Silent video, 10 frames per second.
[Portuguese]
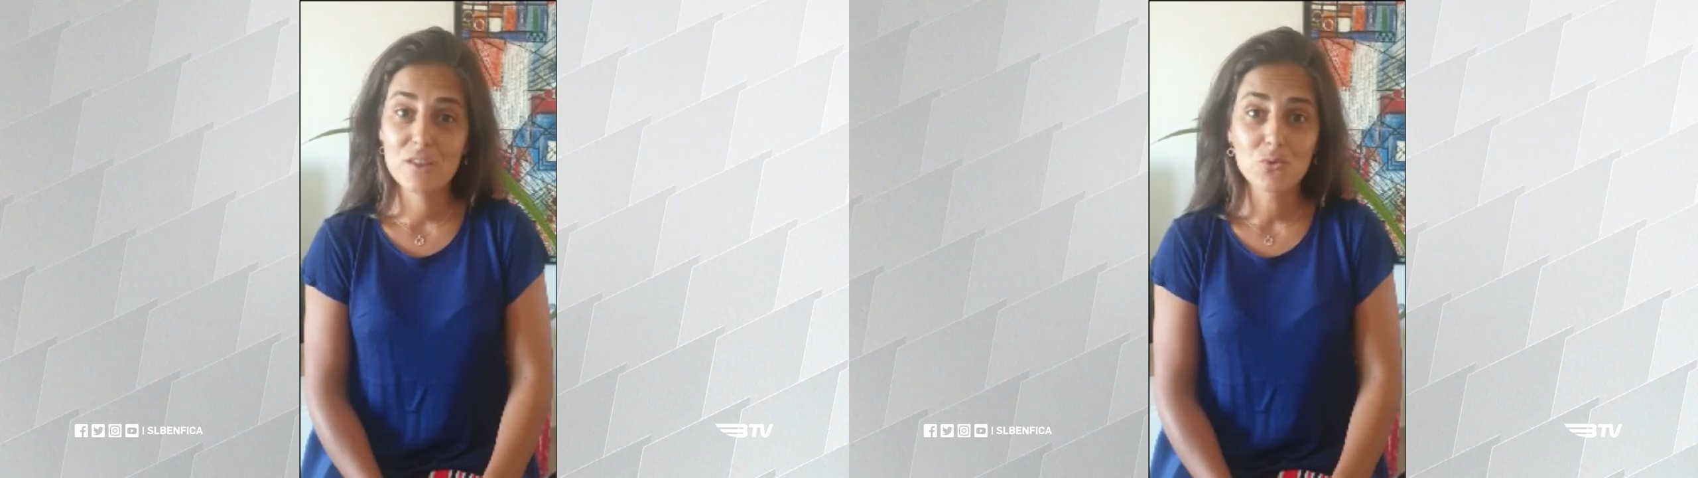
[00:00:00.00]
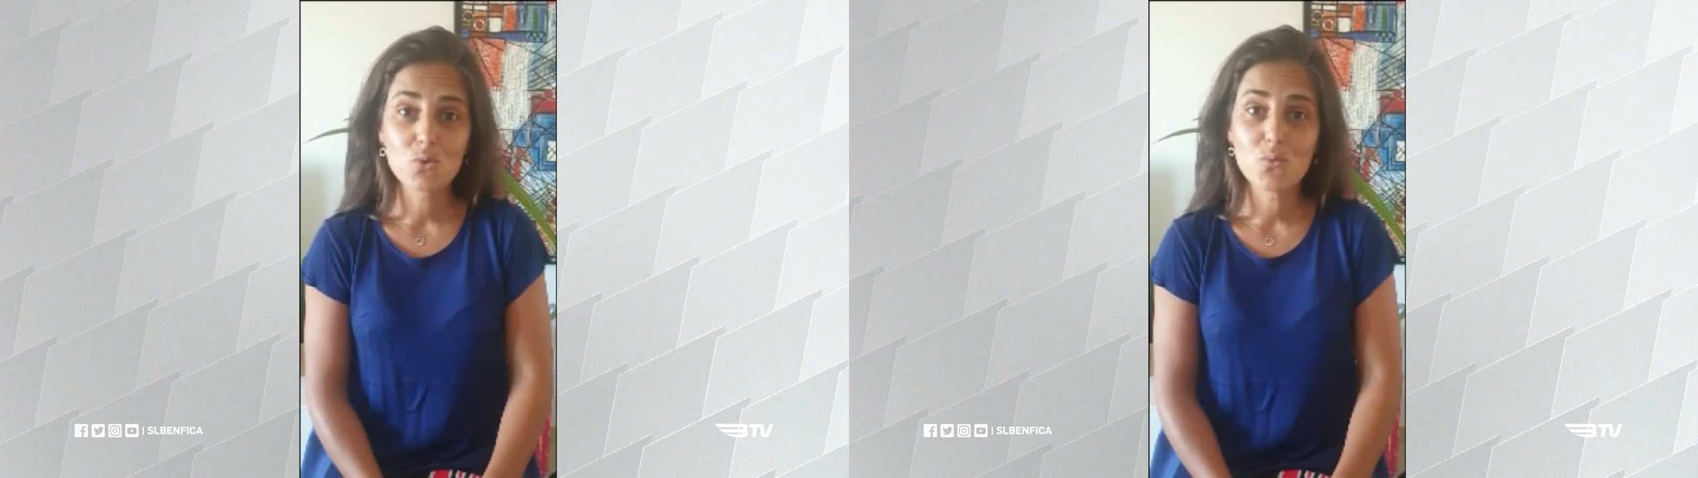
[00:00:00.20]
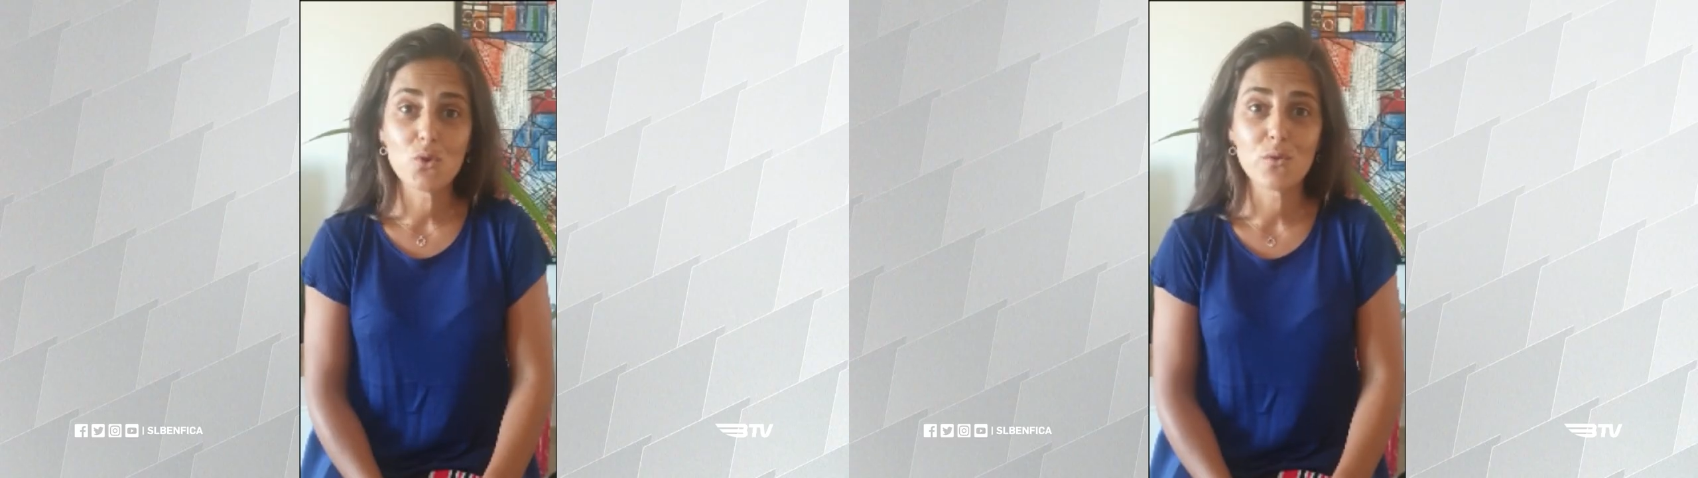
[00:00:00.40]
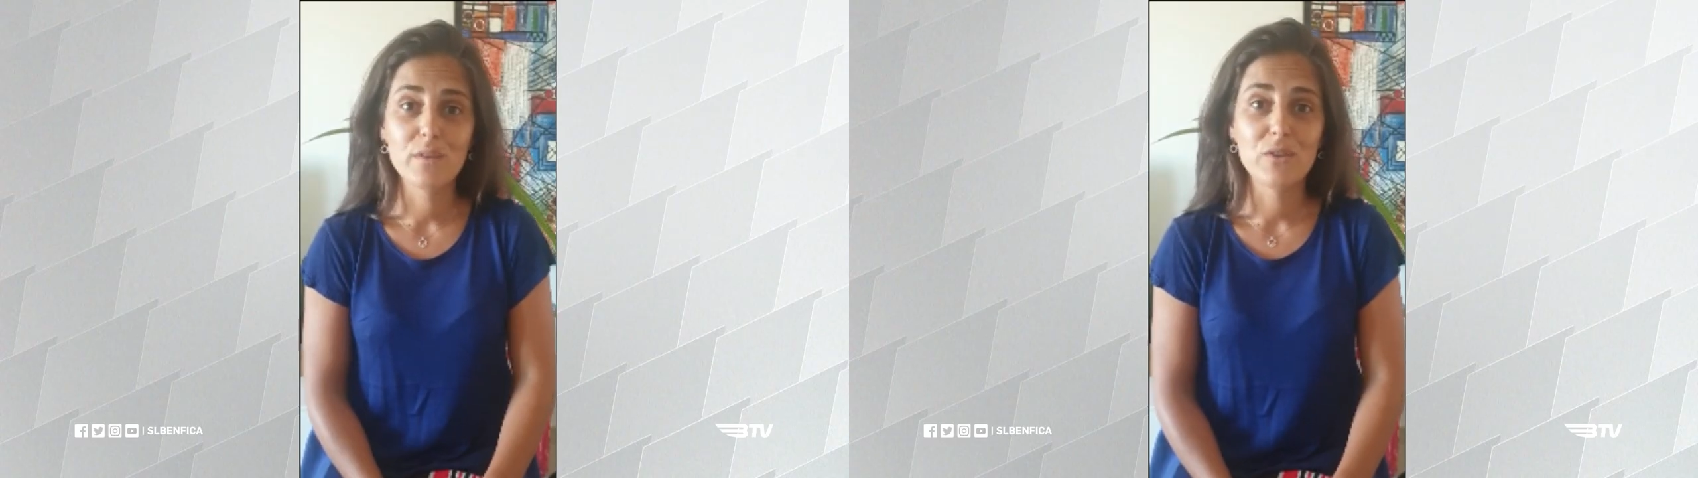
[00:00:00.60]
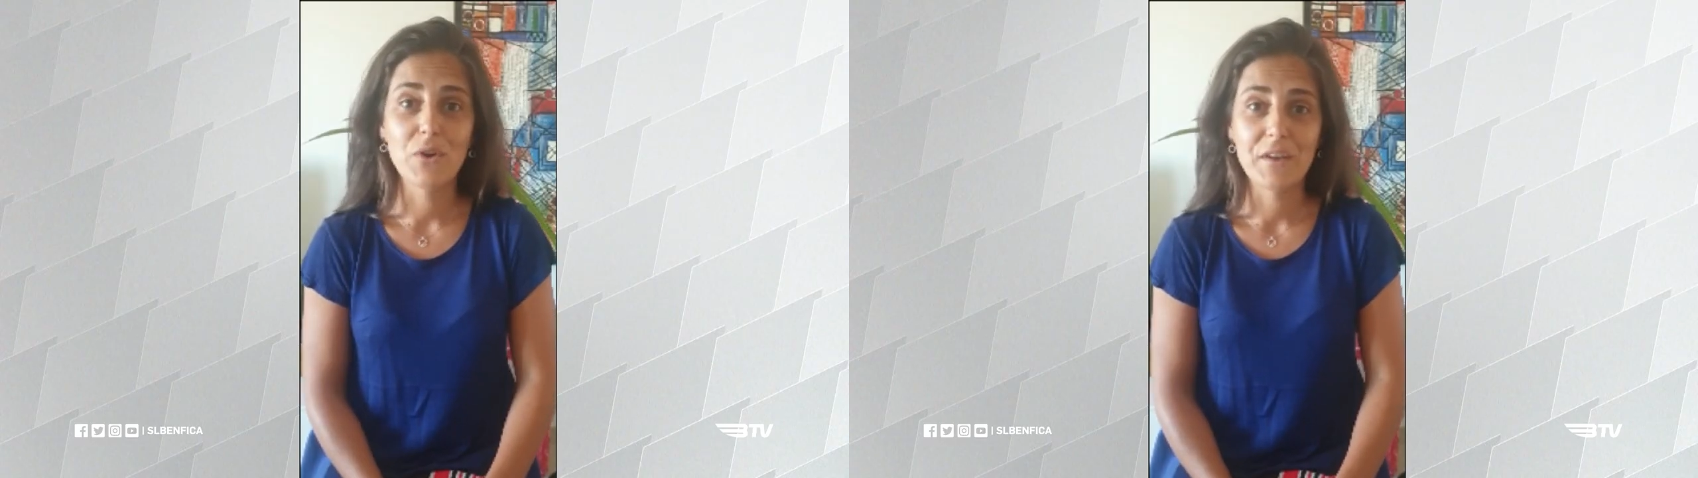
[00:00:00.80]
nem tudo foram
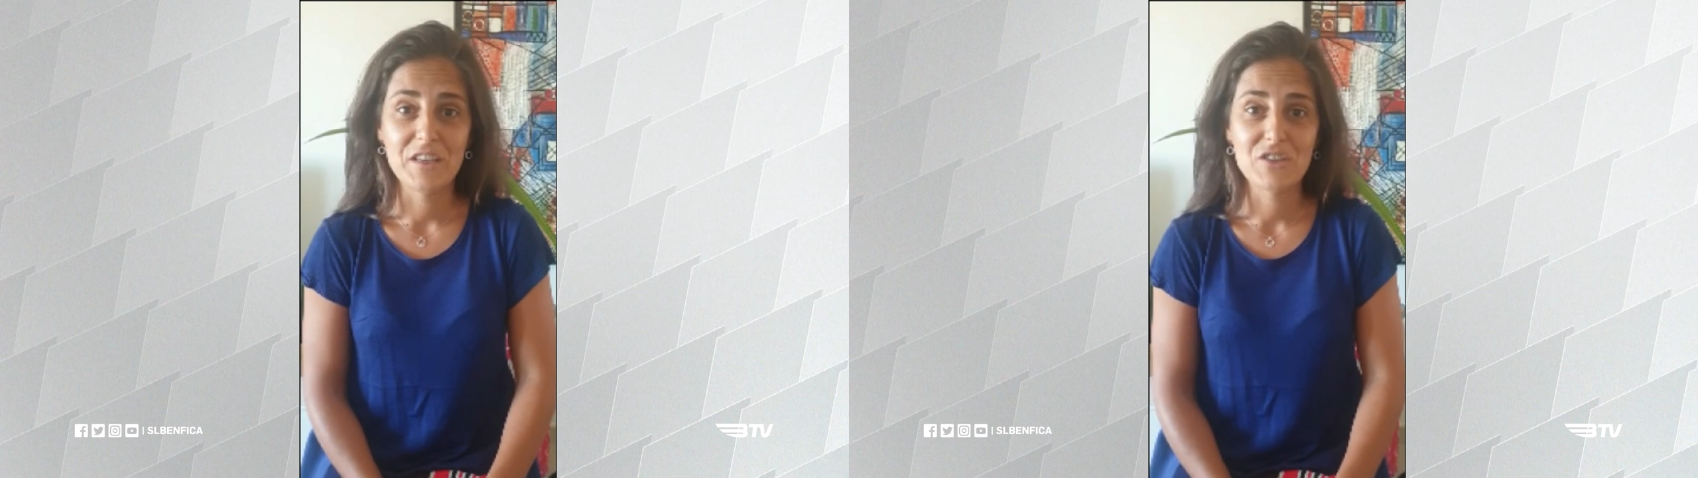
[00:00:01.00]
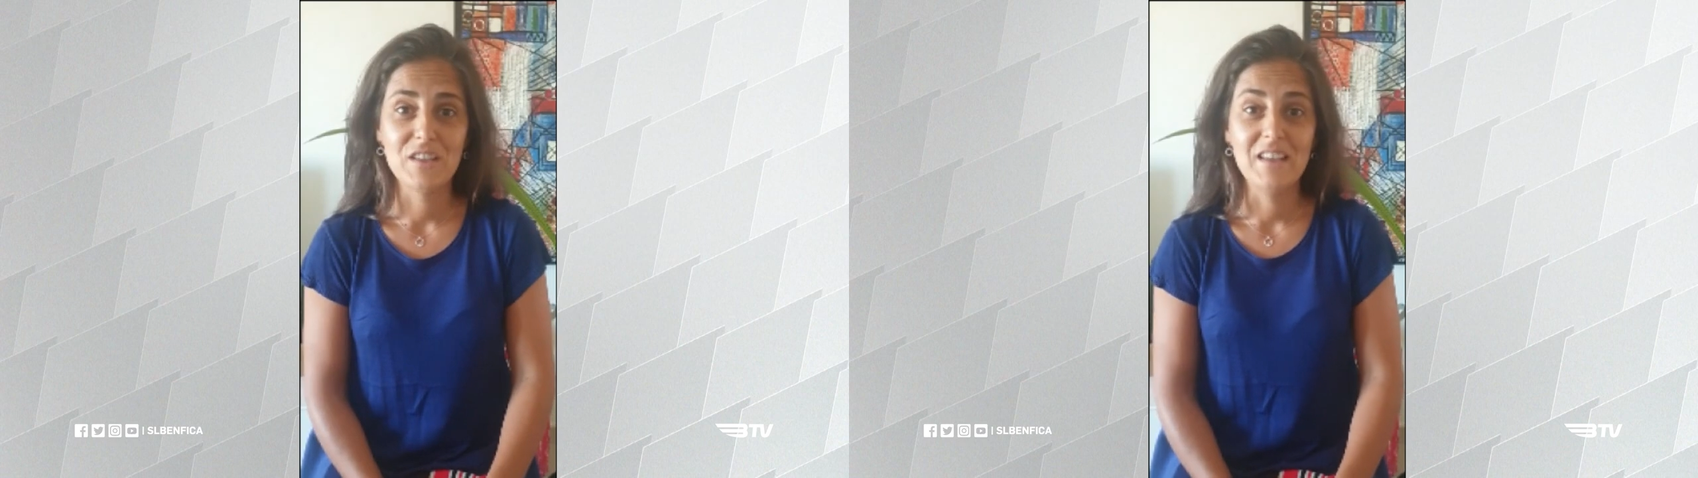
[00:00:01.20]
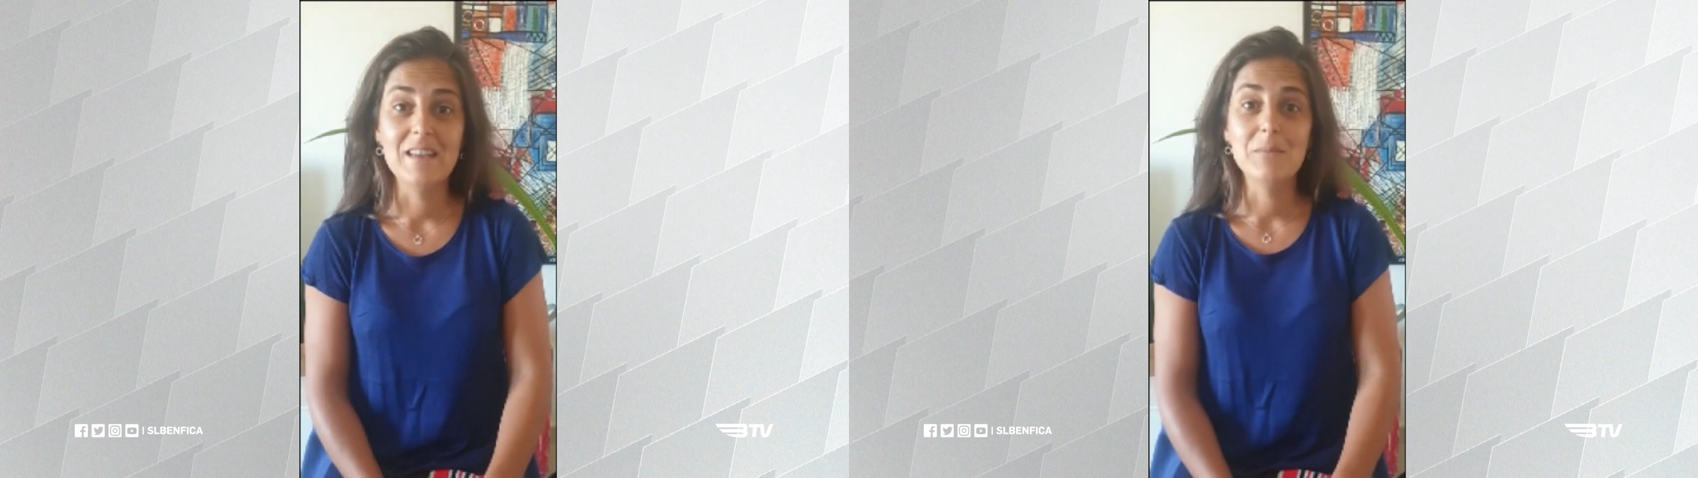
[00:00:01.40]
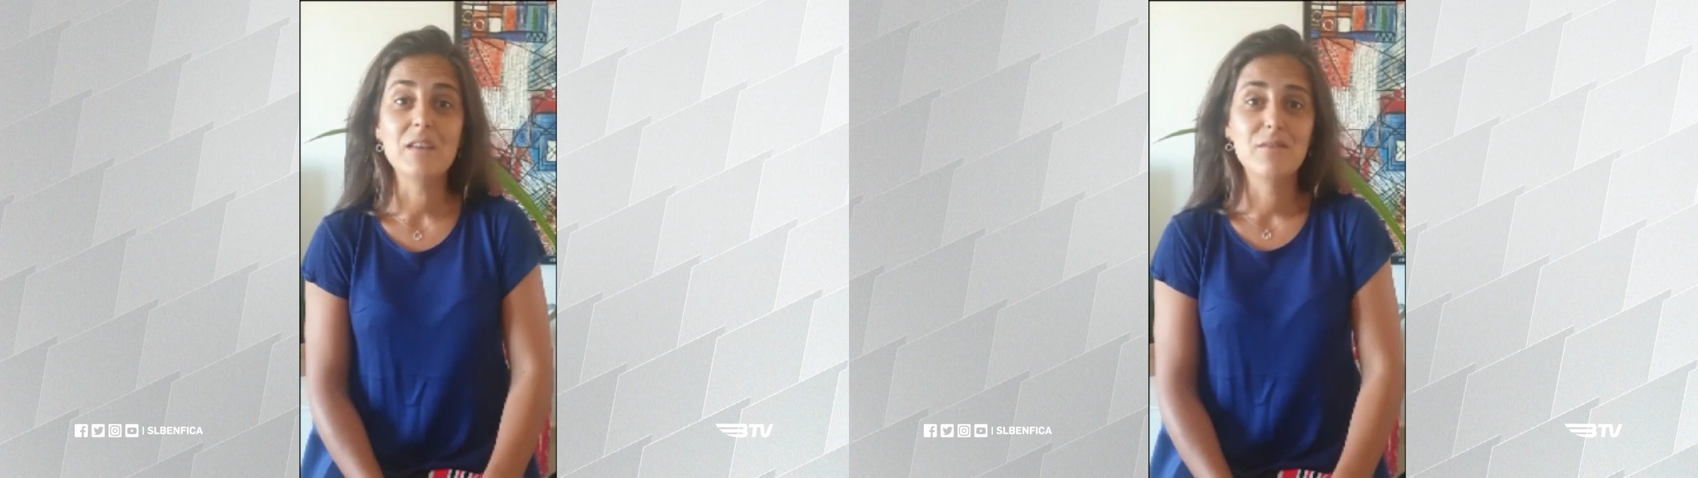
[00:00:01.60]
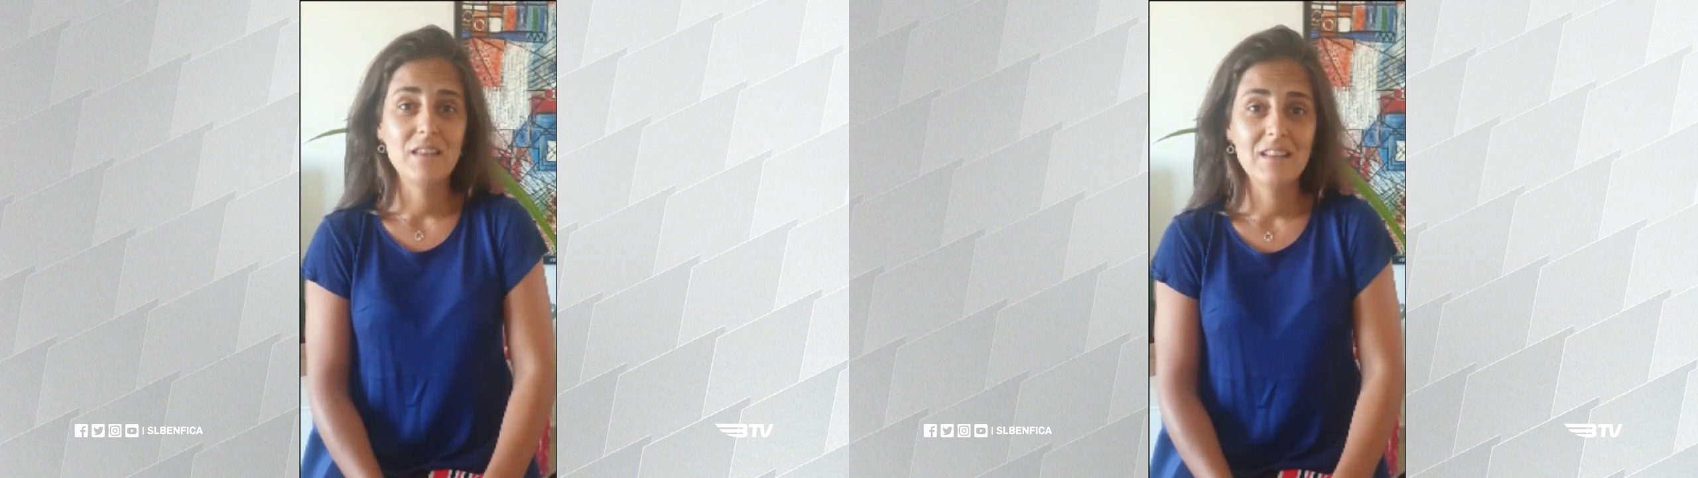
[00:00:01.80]
vitórias e na
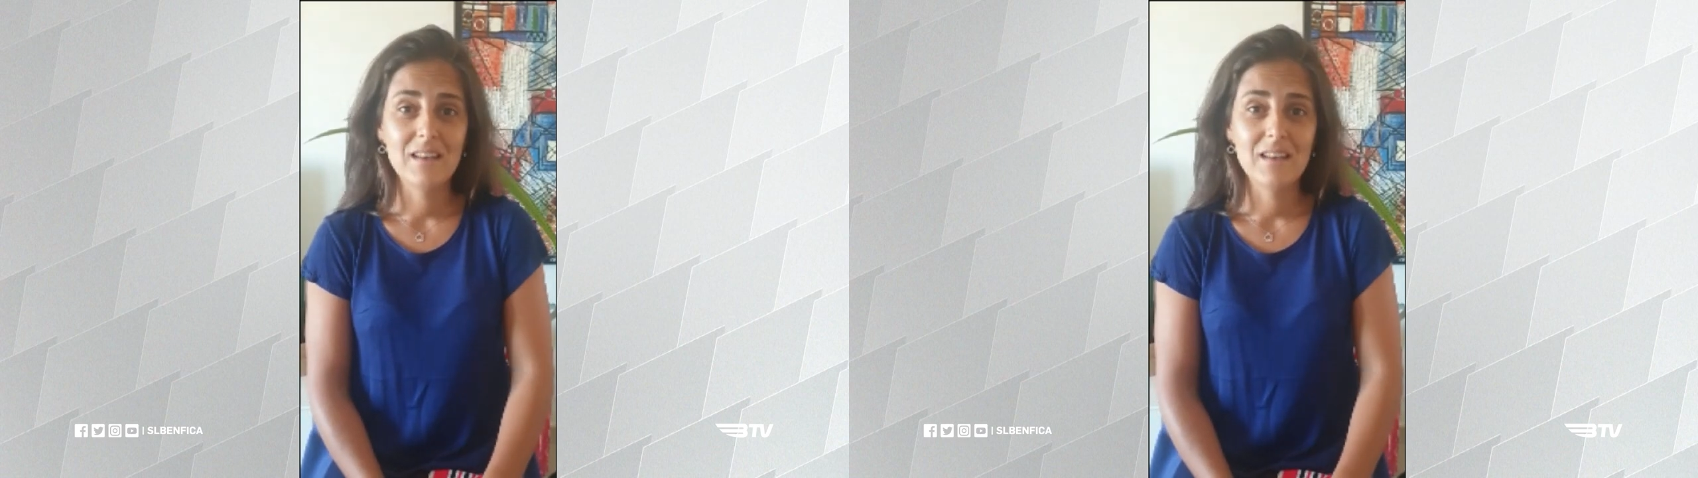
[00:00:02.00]
minha vida,